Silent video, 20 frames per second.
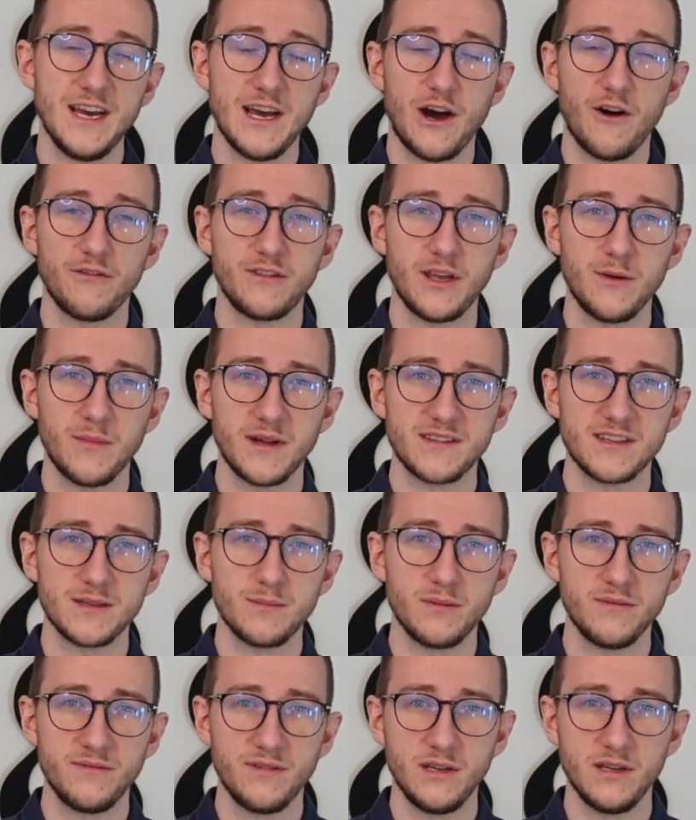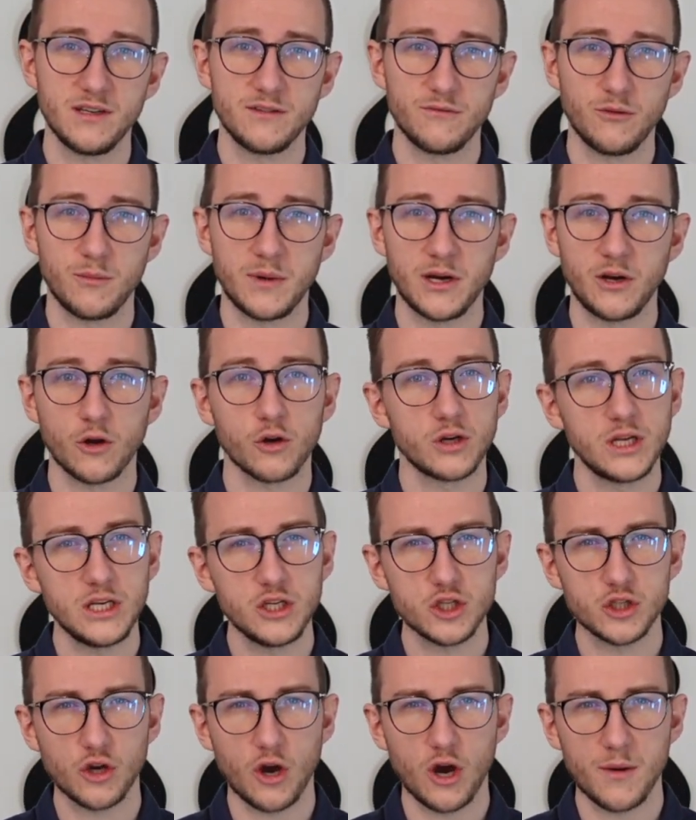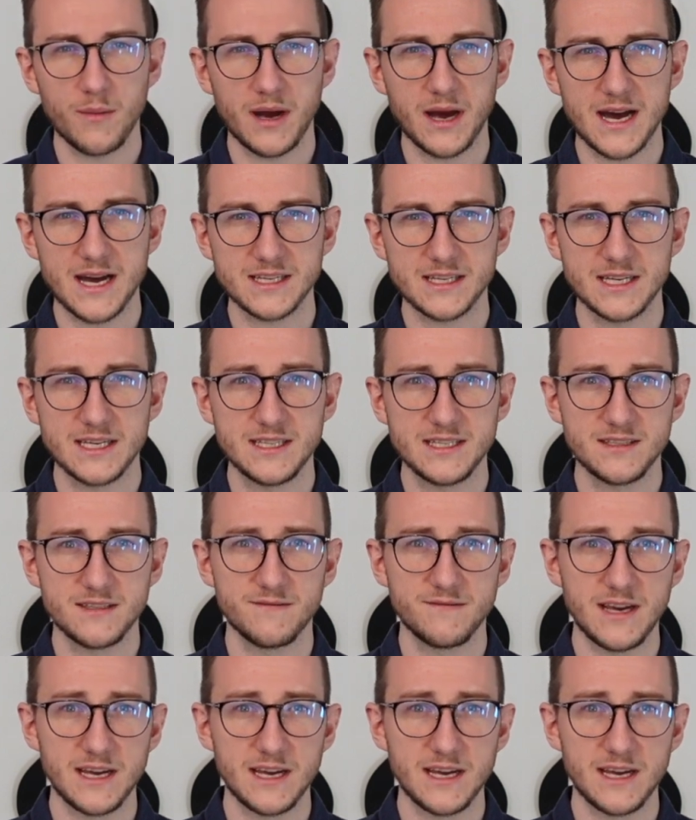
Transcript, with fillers: auf dem man sich befindet, wo man noch nicht Steuerberater ist,